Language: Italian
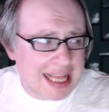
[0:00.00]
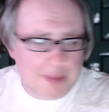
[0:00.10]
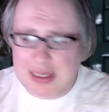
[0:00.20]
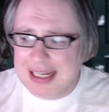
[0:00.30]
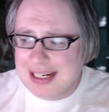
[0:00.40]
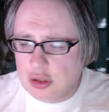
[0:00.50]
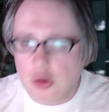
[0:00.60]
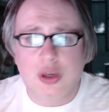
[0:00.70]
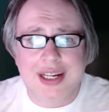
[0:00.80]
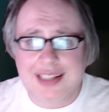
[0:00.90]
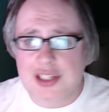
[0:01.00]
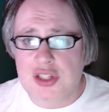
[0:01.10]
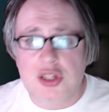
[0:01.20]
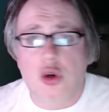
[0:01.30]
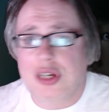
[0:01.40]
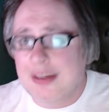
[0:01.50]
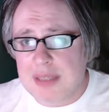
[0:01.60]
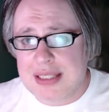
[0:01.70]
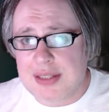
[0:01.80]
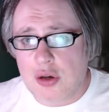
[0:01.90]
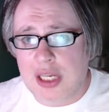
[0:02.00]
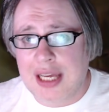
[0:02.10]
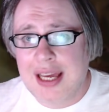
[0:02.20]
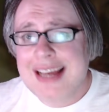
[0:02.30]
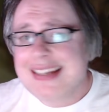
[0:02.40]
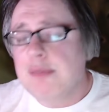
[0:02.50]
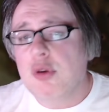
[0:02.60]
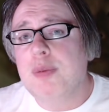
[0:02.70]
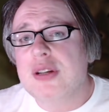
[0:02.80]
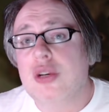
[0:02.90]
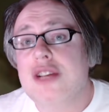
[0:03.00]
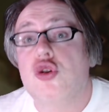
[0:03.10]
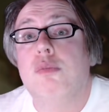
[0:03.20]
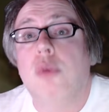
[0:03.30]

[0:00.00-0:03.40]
rabbia, rancore, indecisione, ambizione. Sembra un personaggio